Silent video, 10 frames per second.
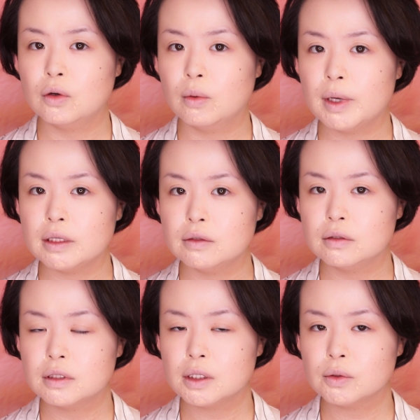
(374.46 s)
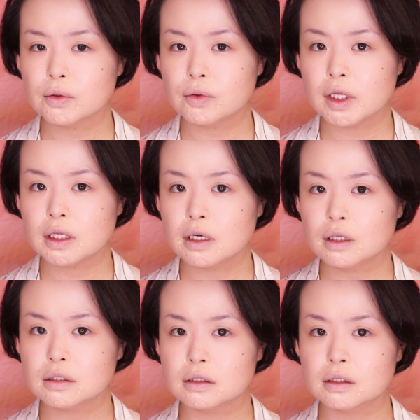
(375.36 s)
ごめん塗ってるとこ取れてな
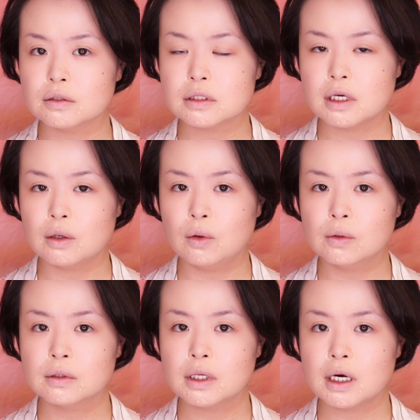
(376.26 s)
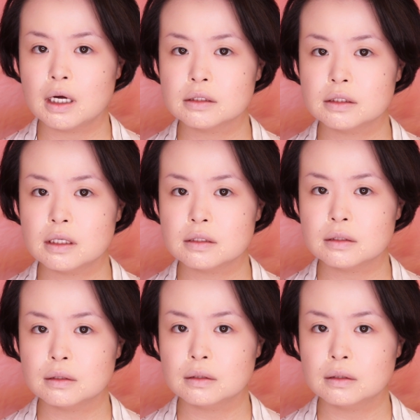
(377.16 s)
かったんだけどさこんな感じで
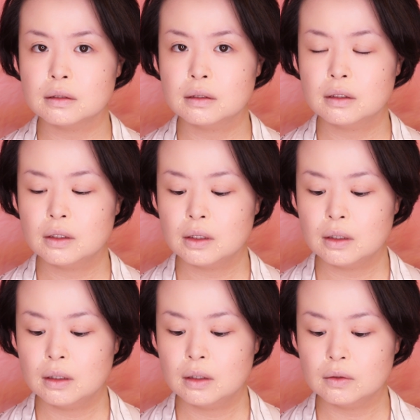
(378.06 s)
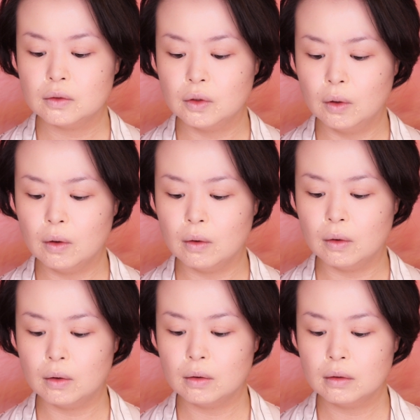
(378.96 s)
す
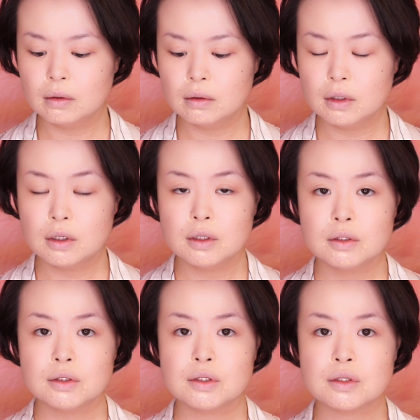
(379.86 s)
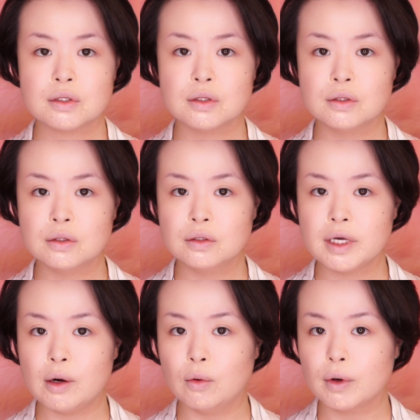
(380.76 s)
どうす
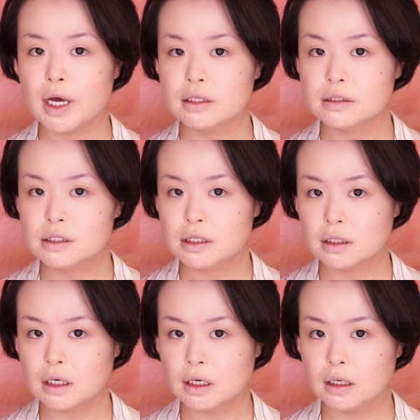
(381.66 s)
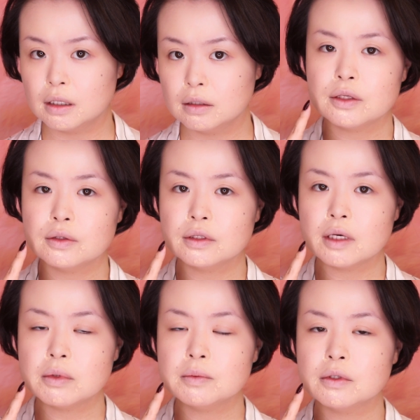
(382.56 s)
げえオレンジじゃない塗っ
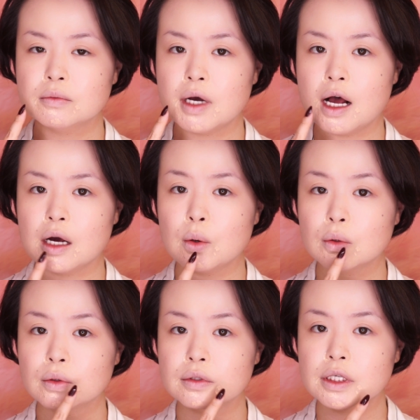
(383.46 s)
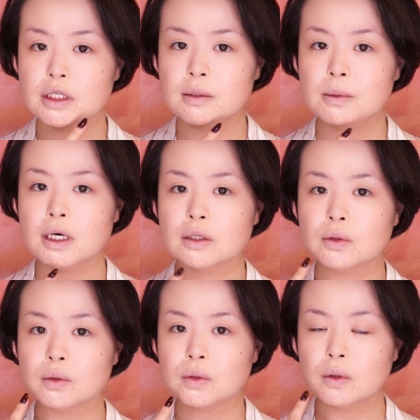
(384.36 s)
た部分は顎のニキビ
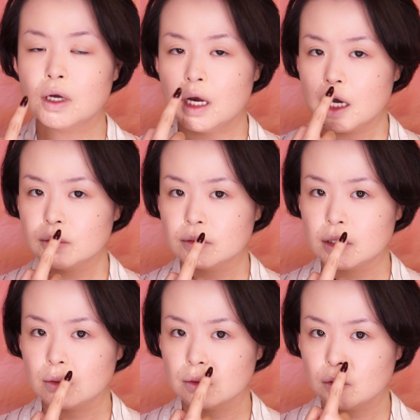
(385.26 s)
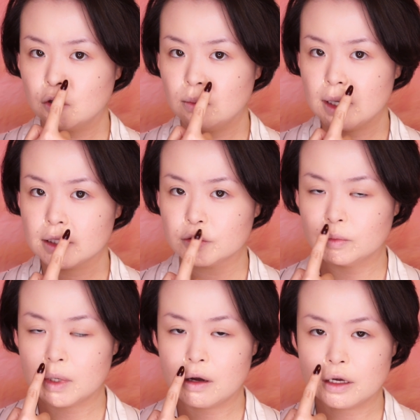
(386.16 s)
跡とあとねこの小鼻
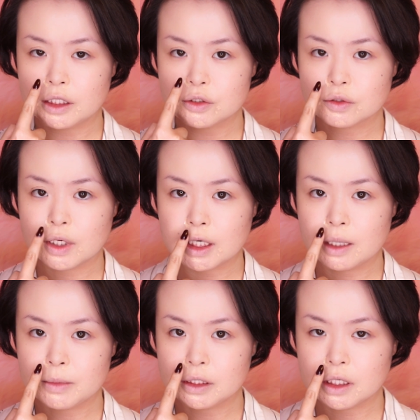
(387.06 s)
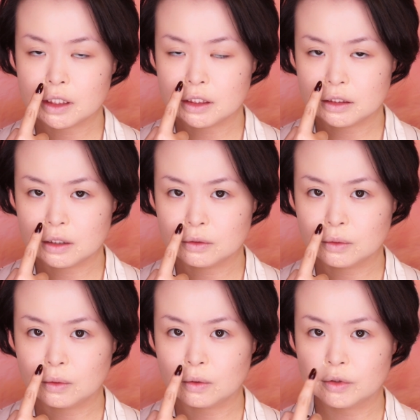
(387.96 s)
の周りちょっと赤みが気になる
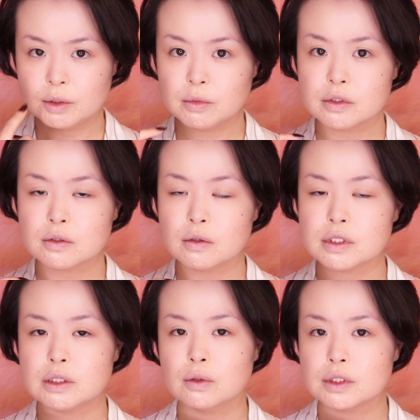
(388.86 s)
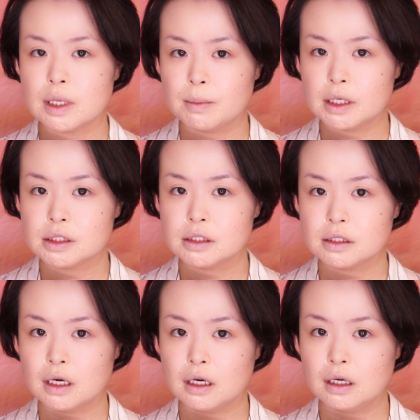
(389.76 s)
ところにも少しのせまし
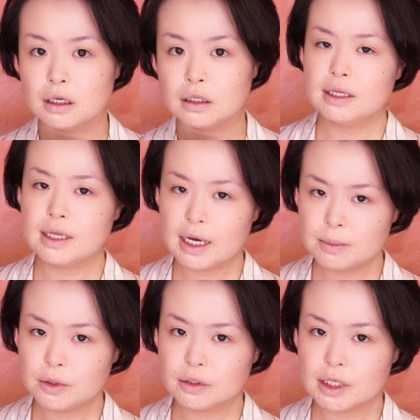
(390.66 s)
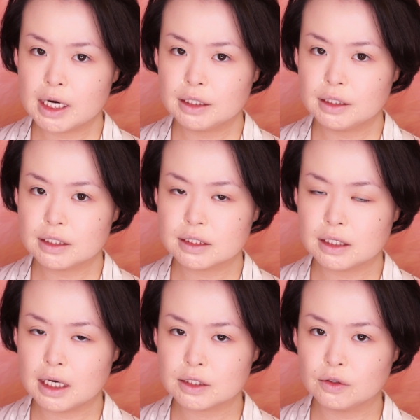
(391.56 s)
たえだいぶ暗いんです
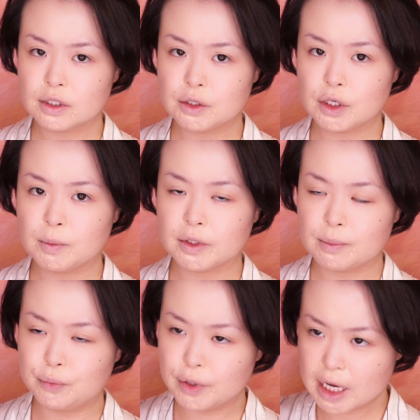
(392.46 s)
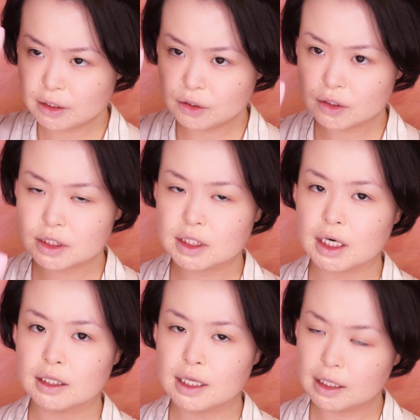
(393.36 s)
がそんな時もねブレンドした
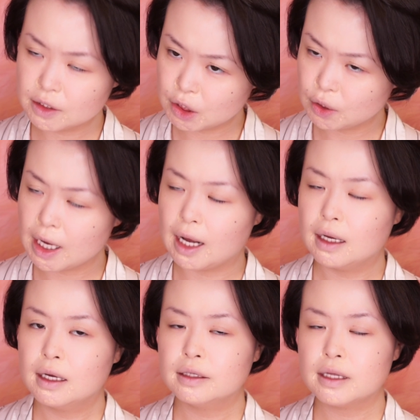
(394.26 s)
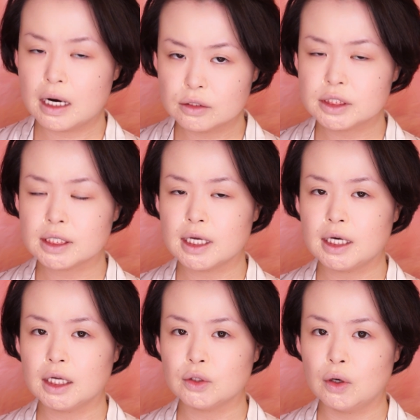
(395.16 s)
らなんとかなるんじゃな
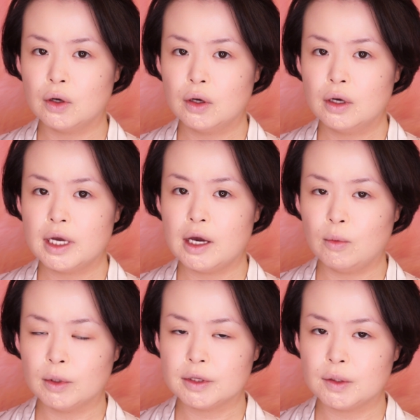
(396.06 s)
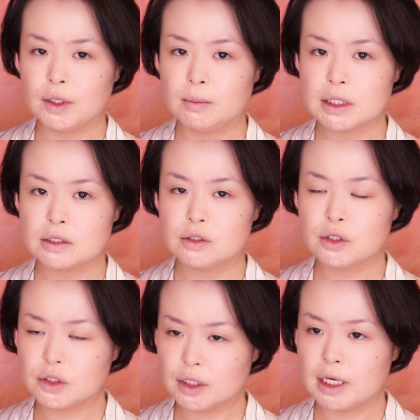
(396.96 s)
いかと思っております
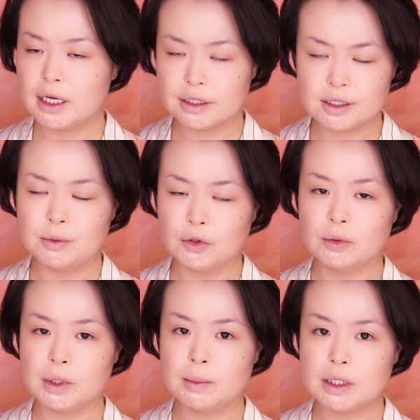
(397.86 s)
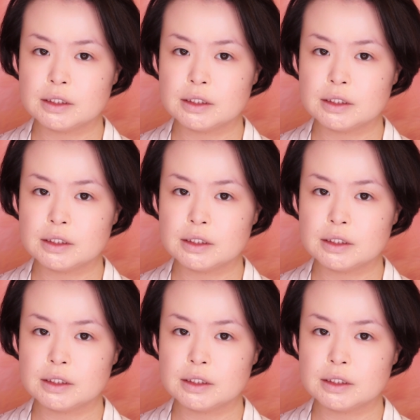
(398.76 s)
ちょっとねやってみようと思いま